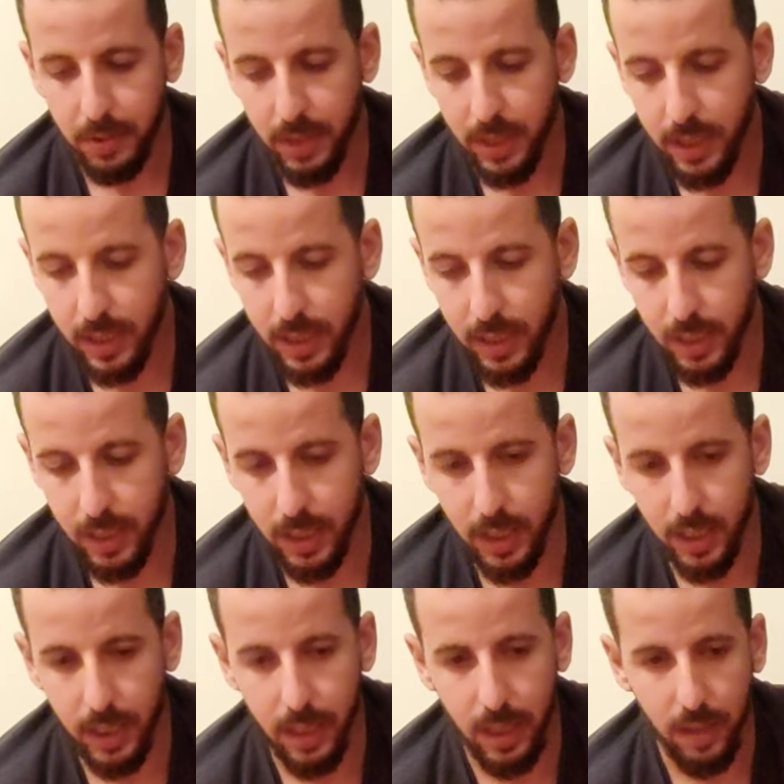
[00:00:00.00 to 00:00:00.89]
مشيت
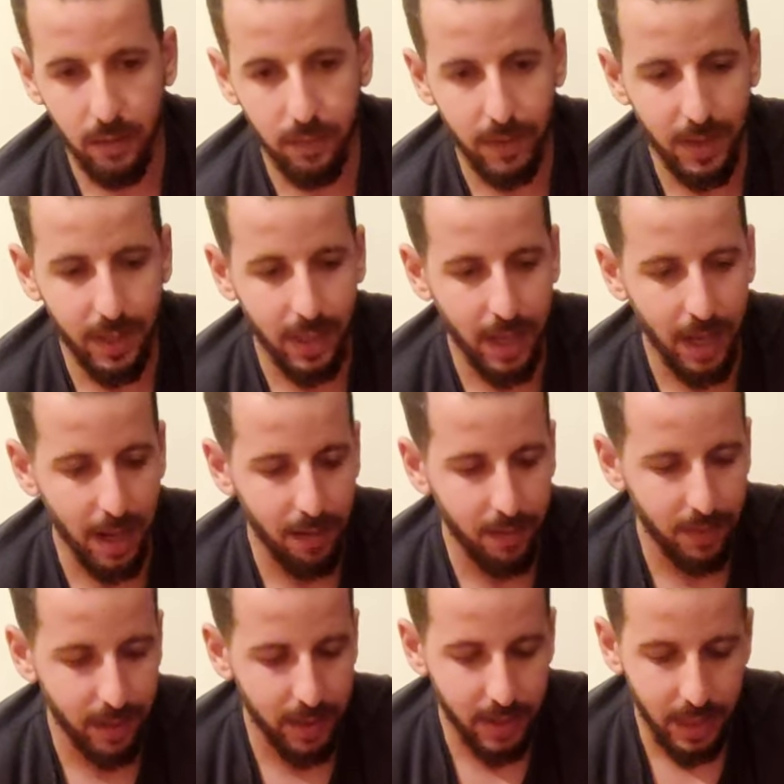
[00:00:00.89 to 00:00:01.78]

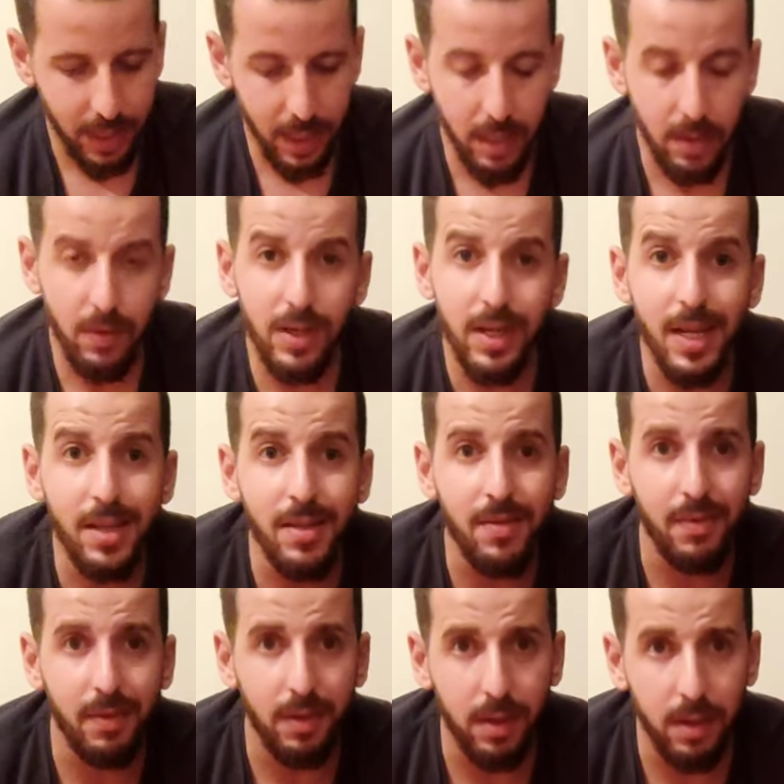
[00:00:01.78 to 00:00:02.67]
افانتي ان وانا